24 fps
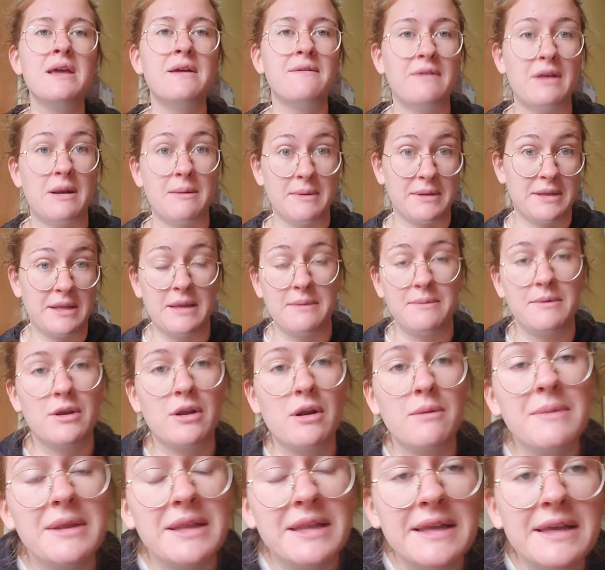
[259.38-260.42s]
veramente dei
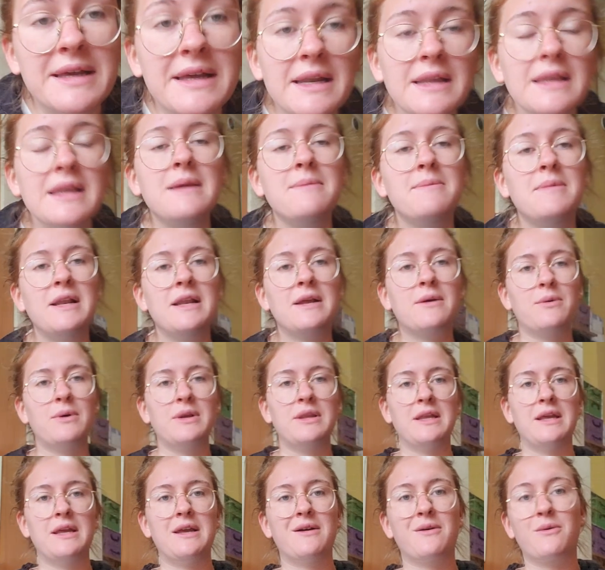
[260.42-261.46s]
miglioramenti incredibili,
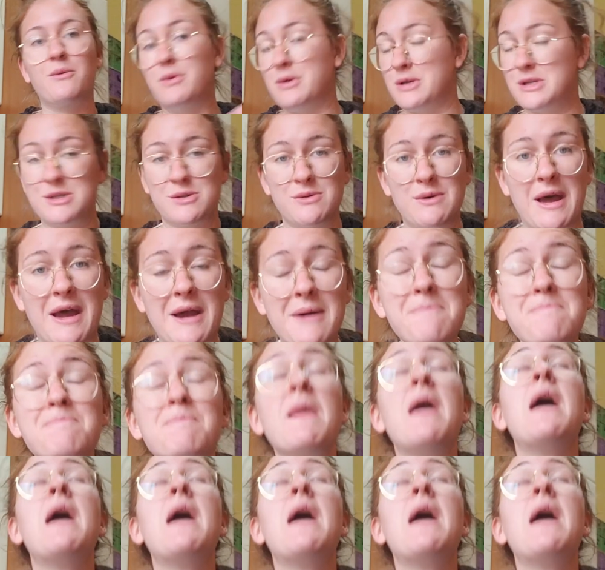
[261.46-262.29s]
quindi questo è...